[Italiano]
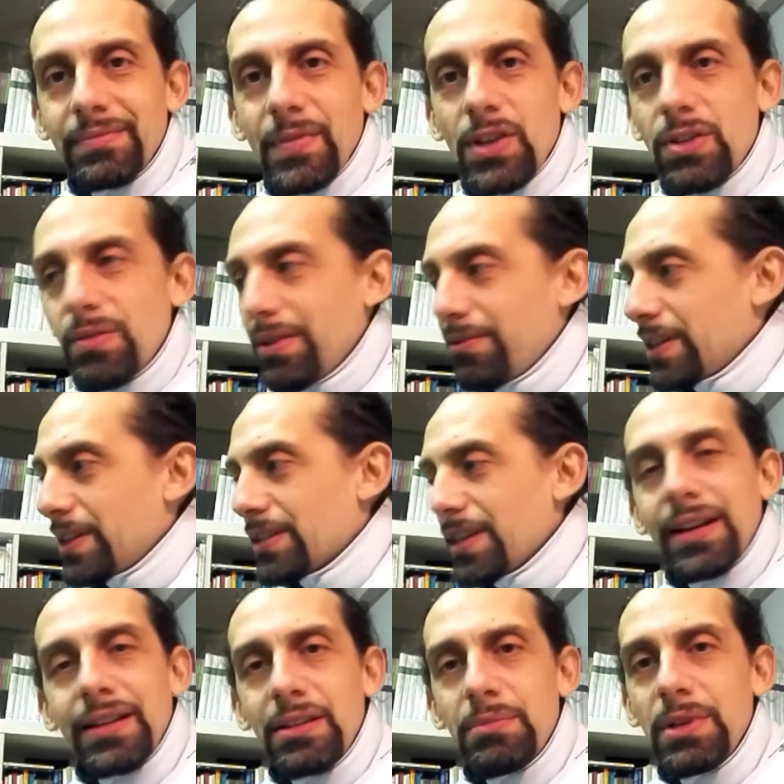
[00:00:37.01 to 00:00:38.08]
c'è una festa
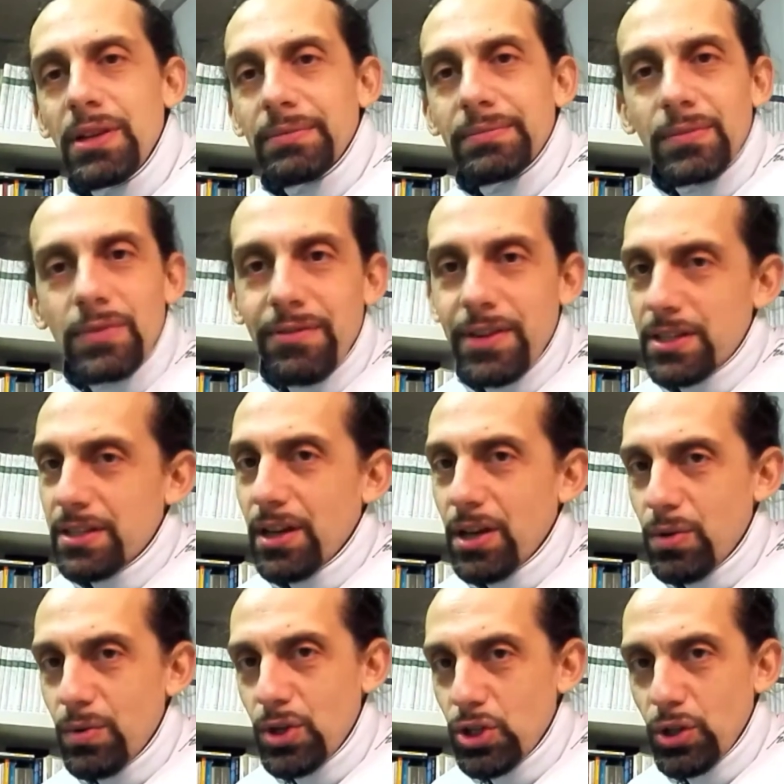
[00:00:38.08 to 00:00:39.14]
incredibile, una festa che
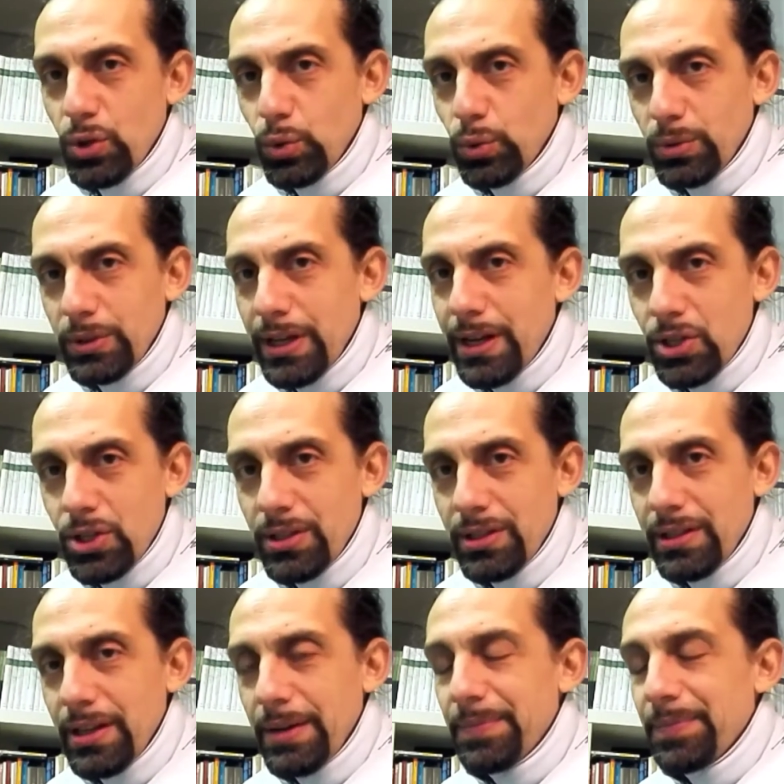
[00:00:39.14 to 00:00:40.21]
unisce tutta la
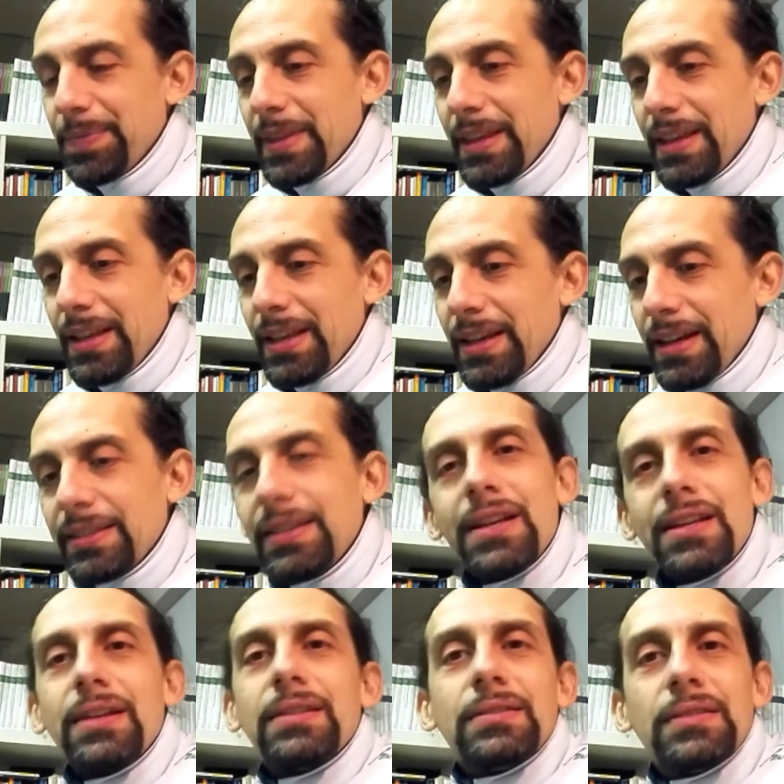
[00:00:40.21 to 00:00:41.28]
città.
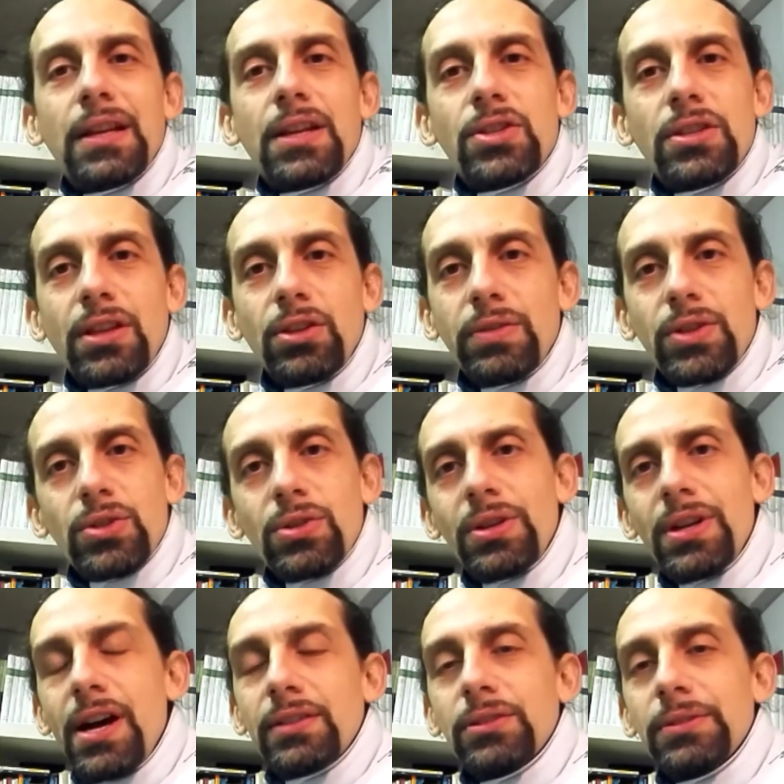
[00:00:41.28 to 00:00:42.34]
Catania è la città dove sono
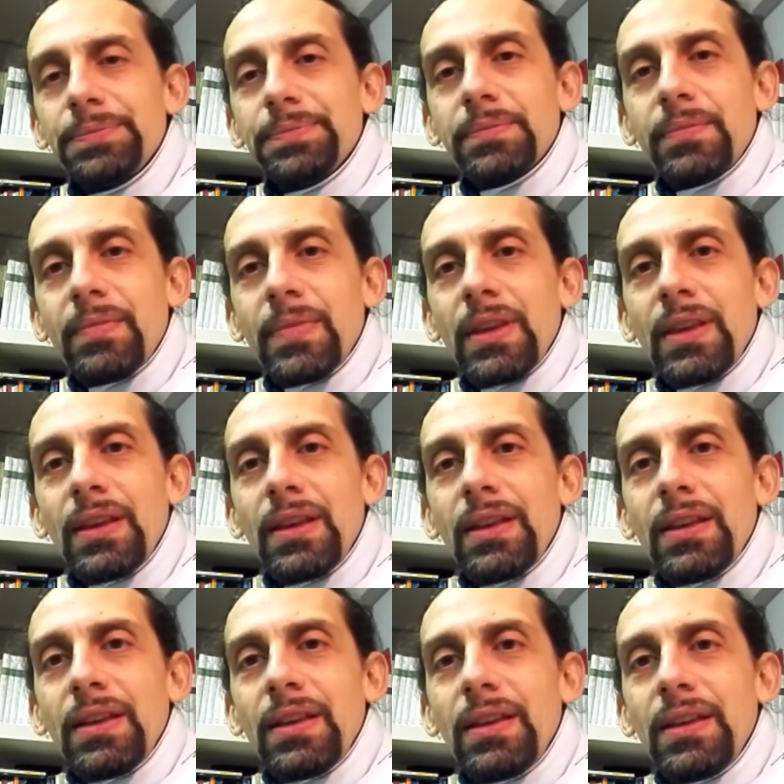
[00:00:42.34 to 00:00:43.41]
nato
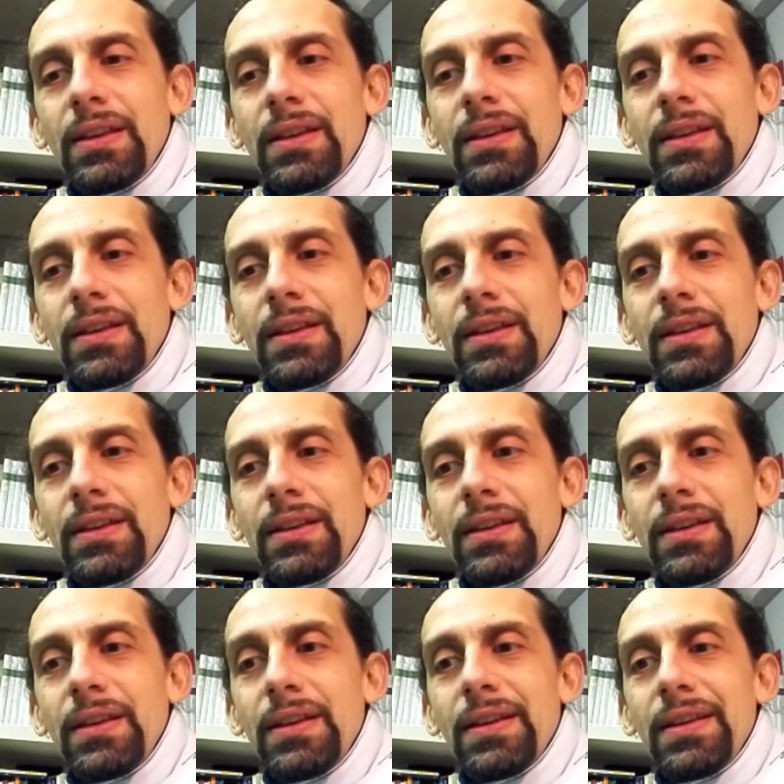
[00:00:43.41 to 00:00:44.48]
e,
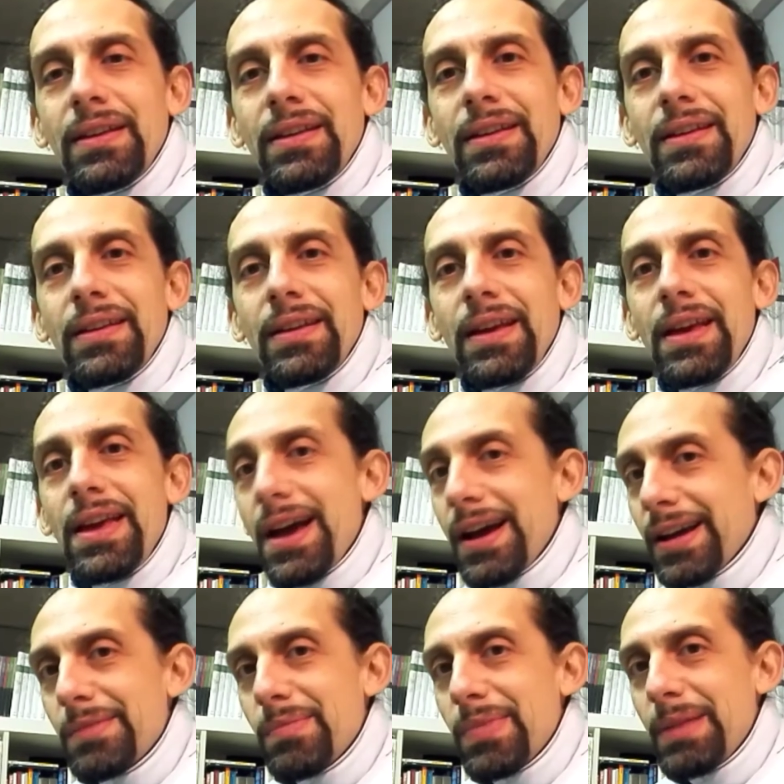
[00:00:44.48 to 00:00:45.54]
e
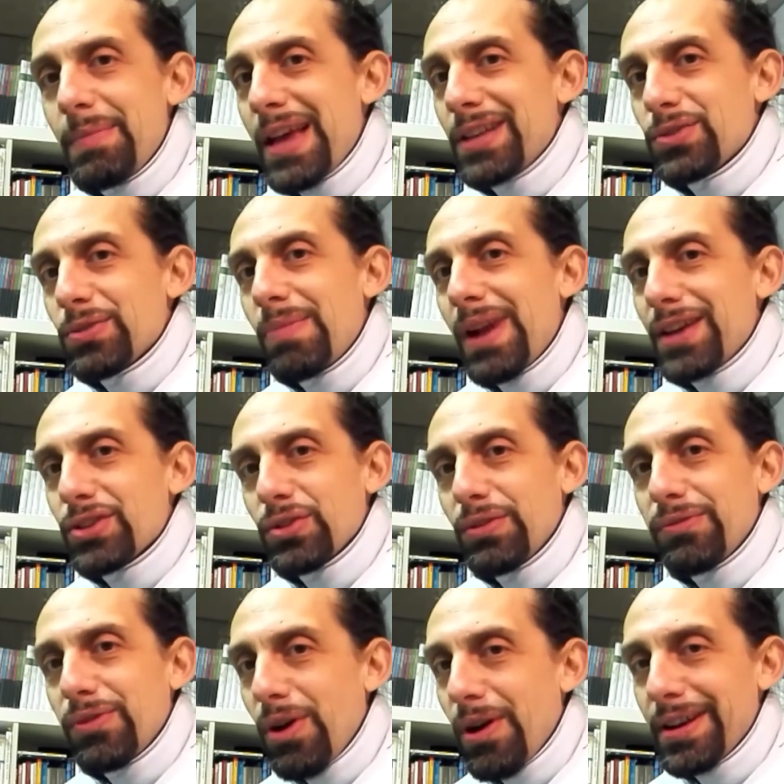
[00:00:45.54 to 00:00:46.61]
anche il maestro Blasco
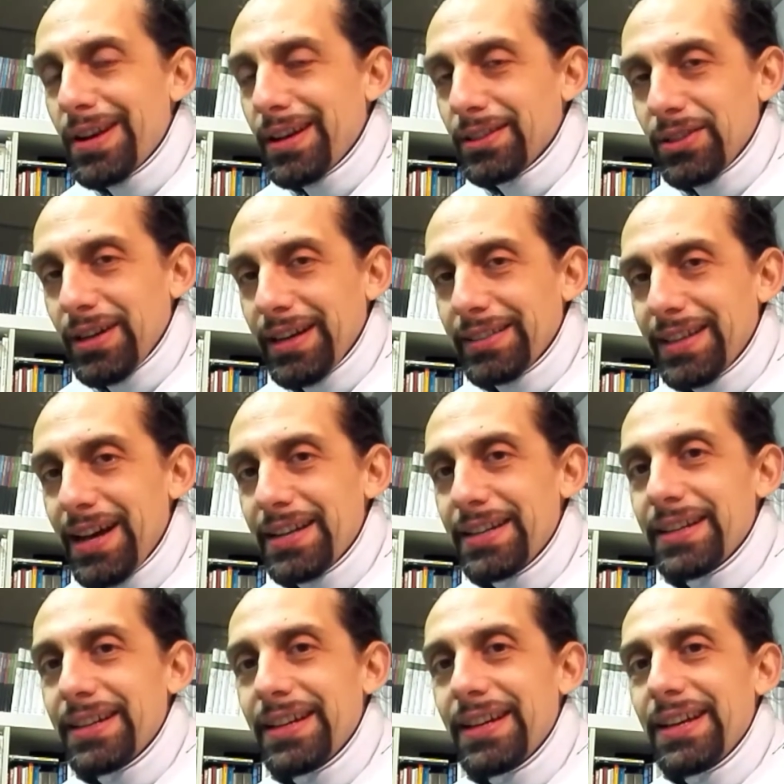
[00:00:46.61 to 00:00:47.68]
Flori è nato a
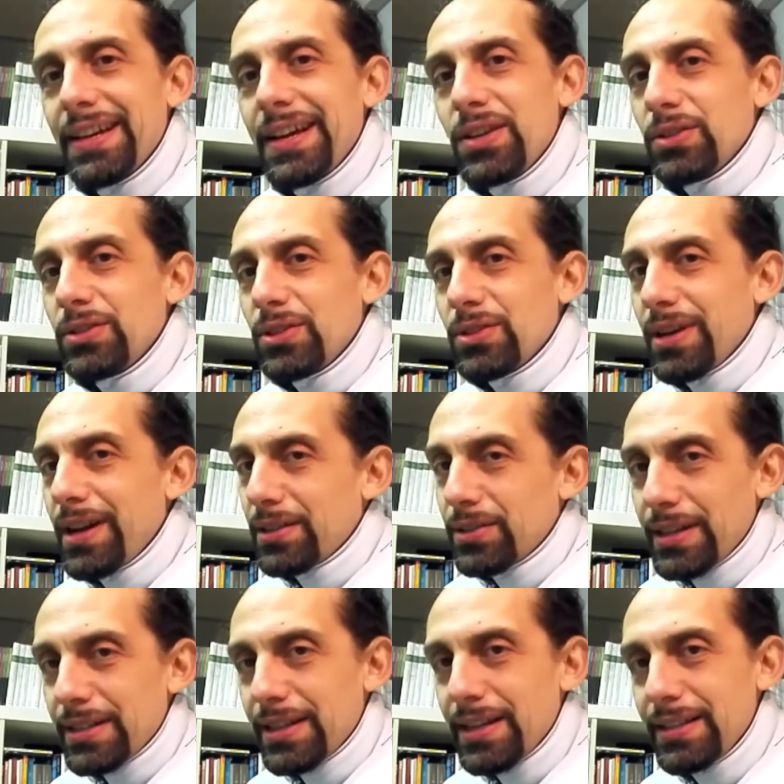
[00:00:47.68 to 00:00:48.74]
Catania. E io ho intitolato
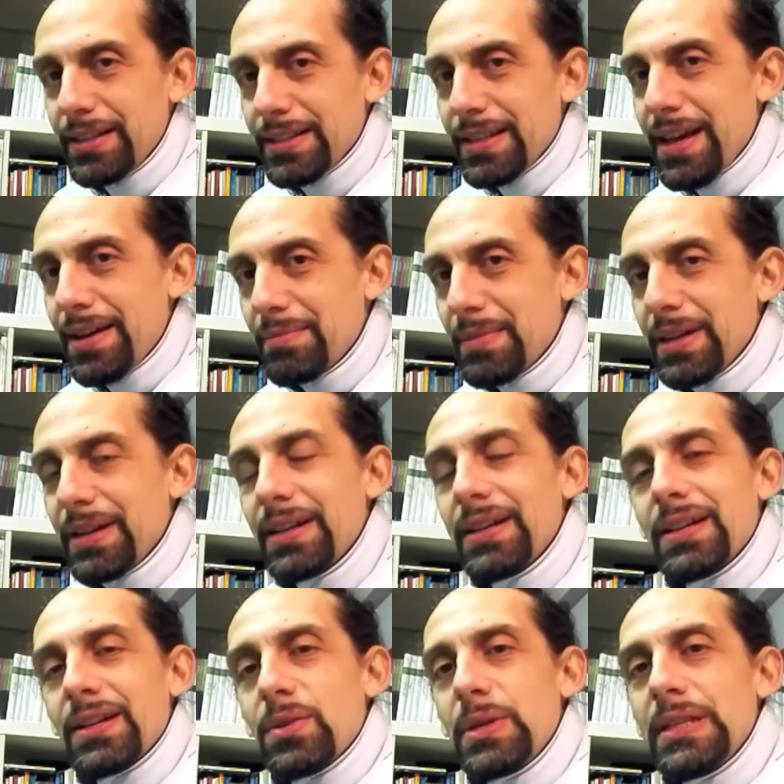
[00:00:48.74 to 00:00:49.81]
la sala di scherma
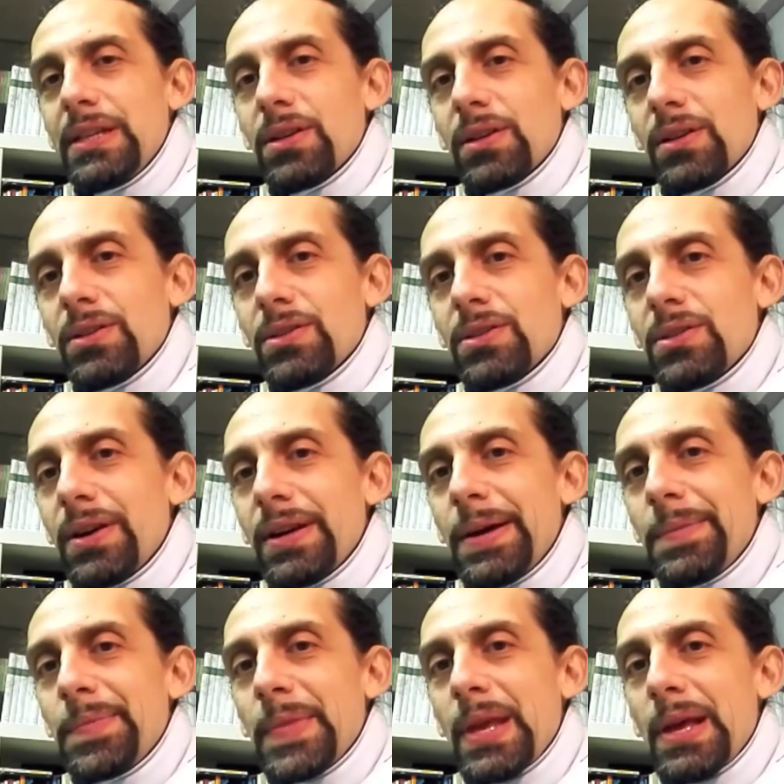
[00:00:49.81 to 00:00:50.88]
qui di Gorgonzola
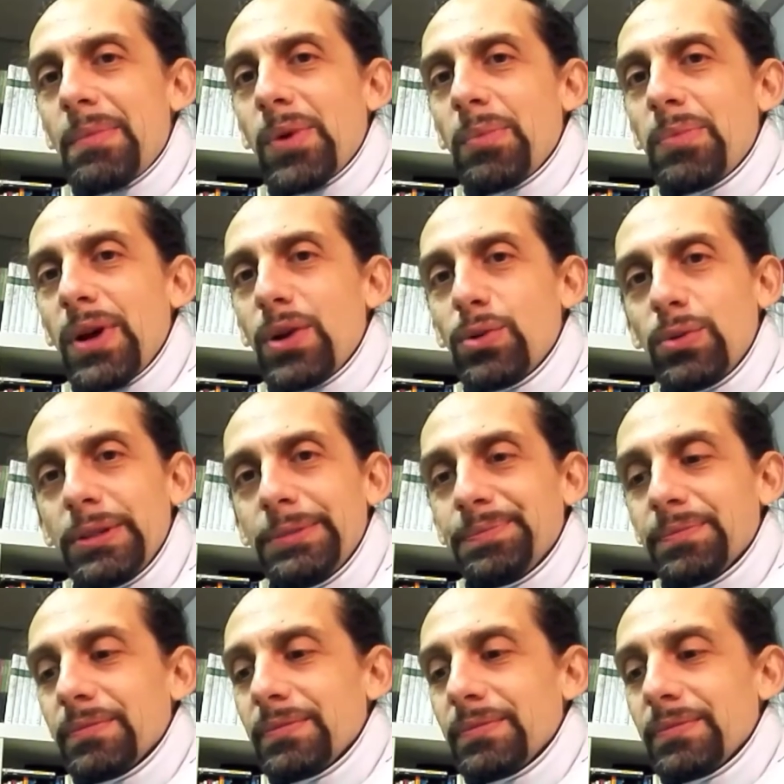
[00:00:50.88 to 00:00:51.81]
proprio a lui.